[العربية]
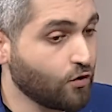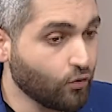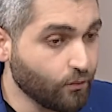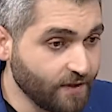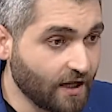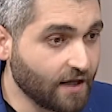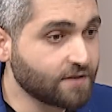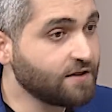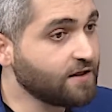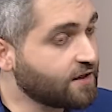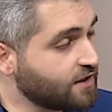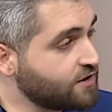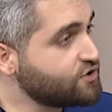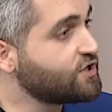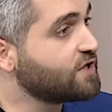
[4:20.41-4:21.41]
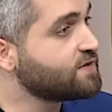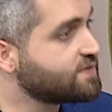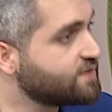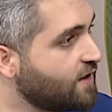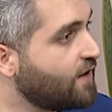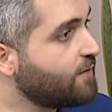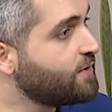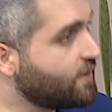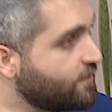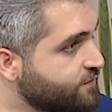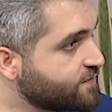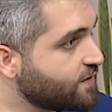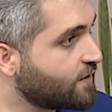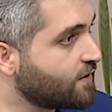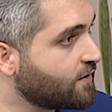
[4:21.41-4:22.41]
وبيعطيك عن جد ثقه
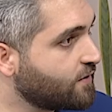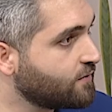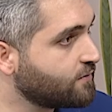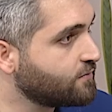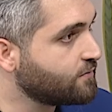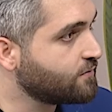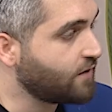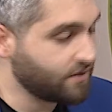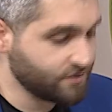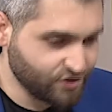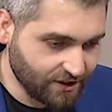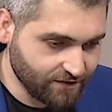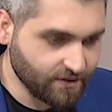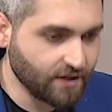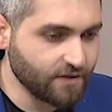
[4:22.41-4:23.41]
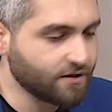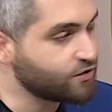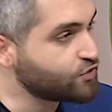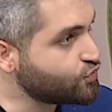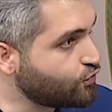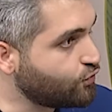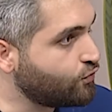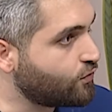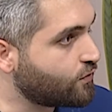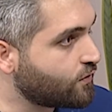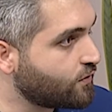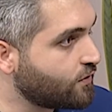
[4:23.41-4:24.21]
بنفسك عن جد هيدا الشعور